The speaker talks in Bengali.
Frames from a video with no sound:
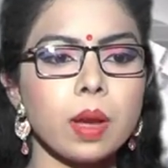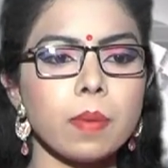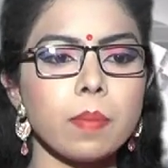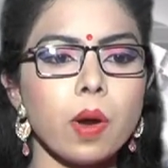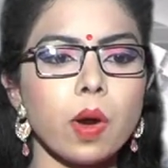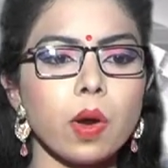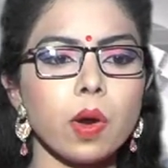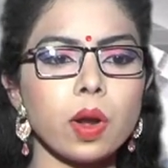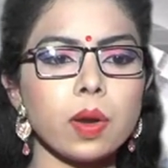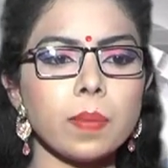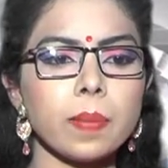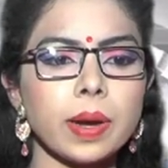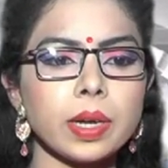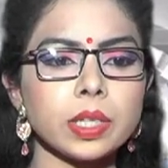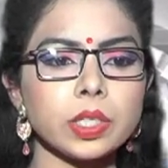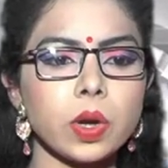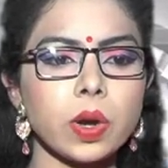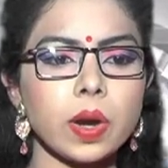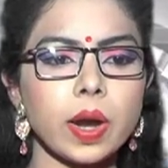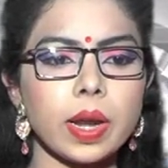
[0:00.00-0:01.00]
মঙ্গলবার
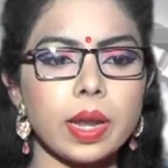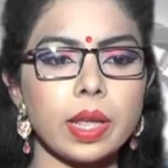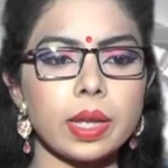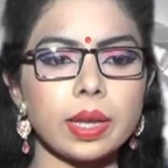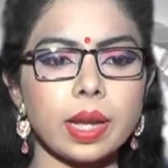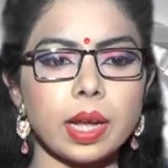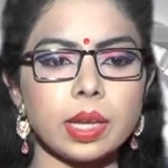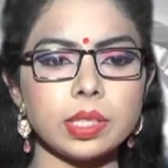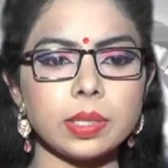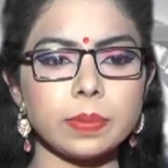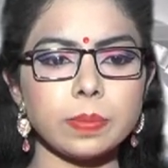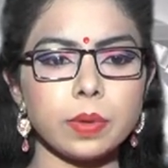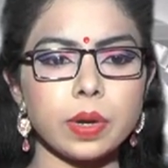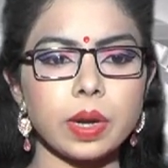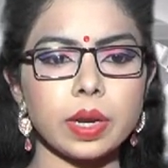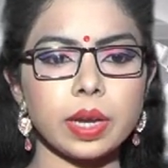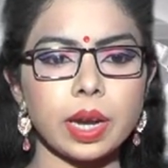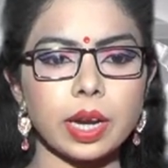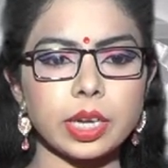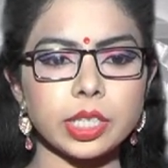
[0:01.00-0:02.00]
সকালে
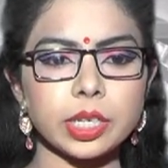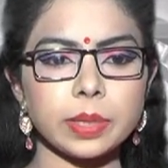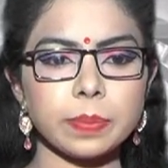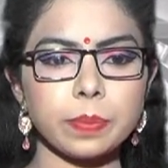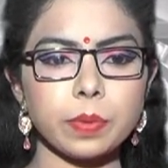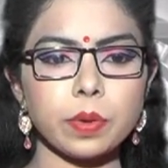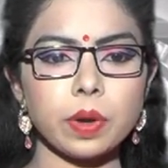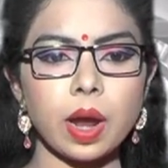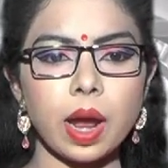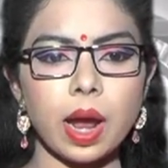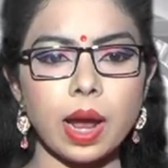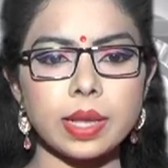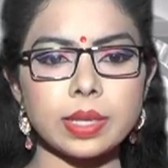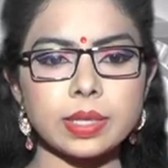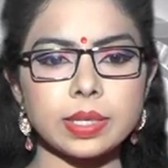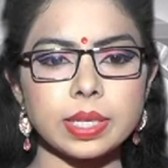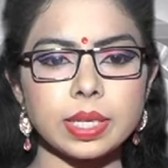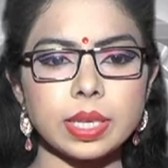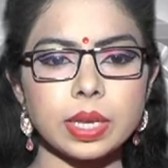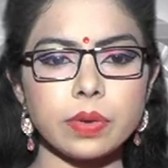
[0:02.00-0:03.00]
গাজীপুরের কাশিমপুর হাই
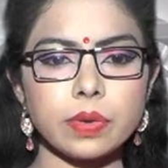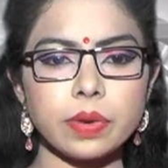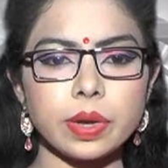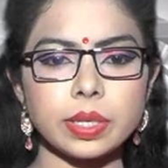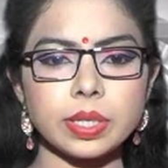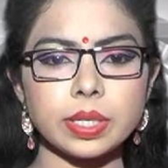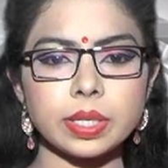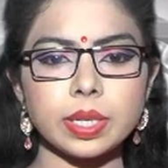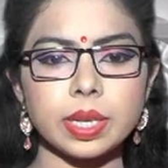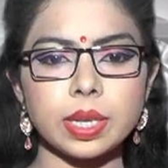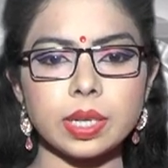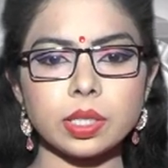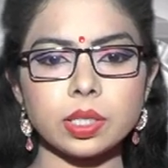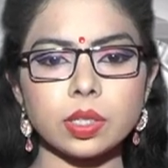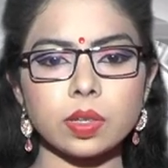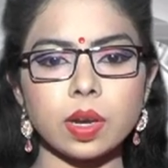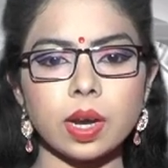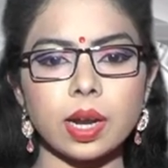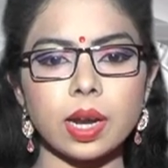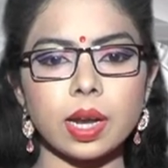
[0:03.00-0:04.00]
সিকিউরিটি
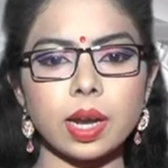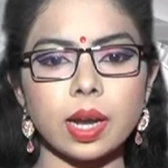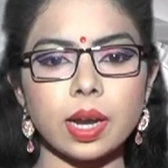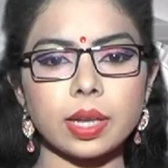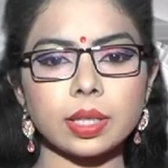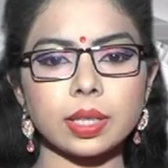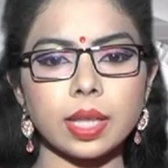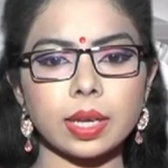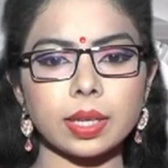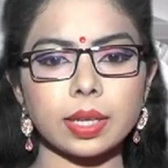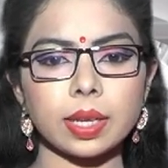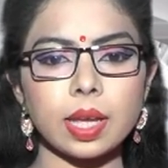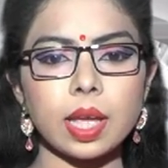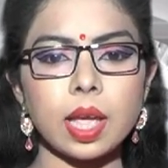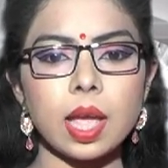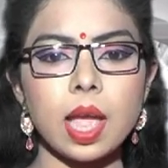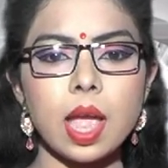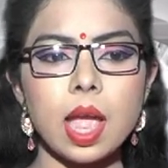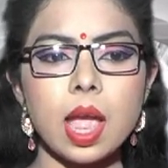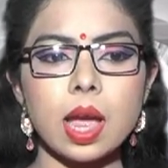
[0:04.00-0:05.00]
কেন্দ্রীয় কারাগারে তাকে
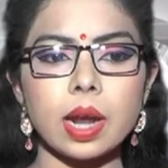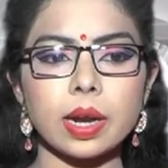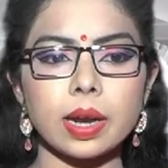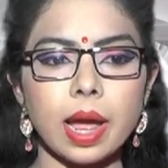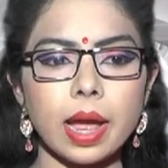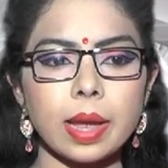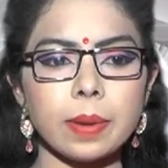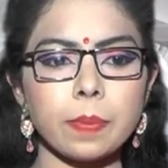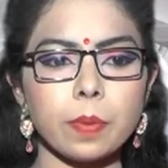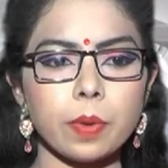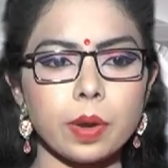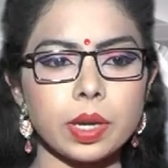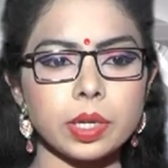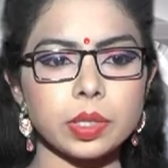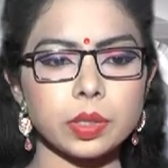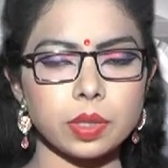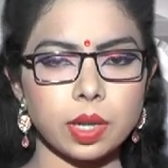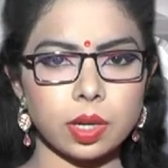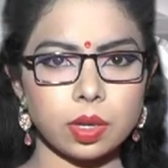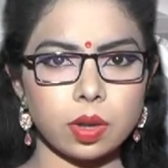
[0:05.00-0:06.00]
রায় পরে
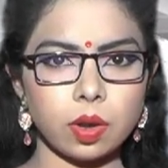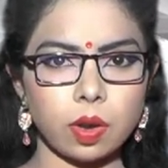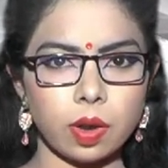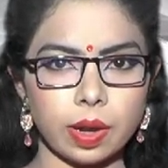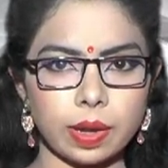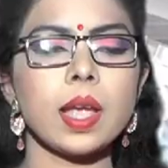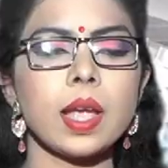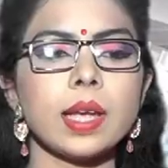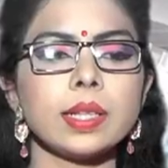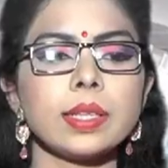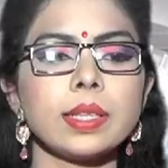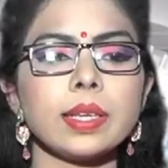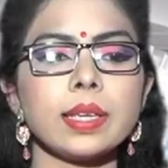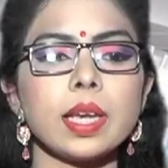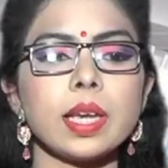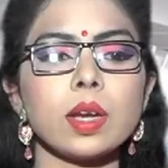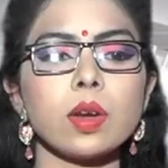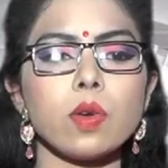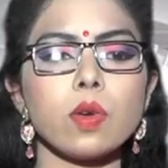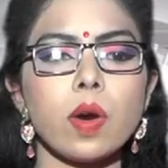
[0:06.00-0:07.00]
শোনানো হয় এদিকে
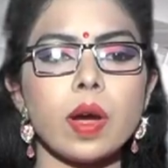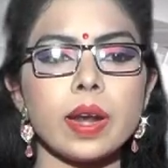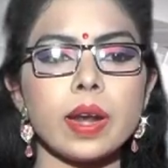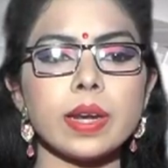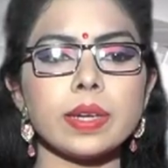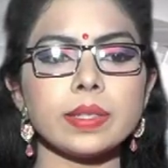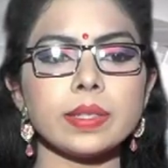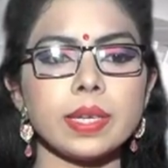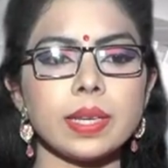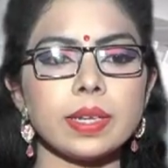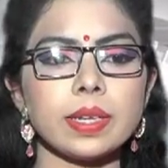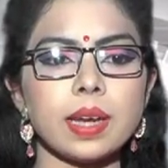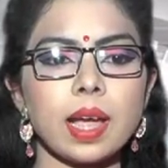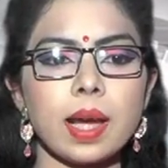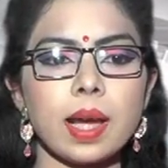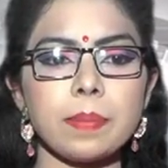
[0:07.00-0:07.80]
কোয়ারেন্টিন না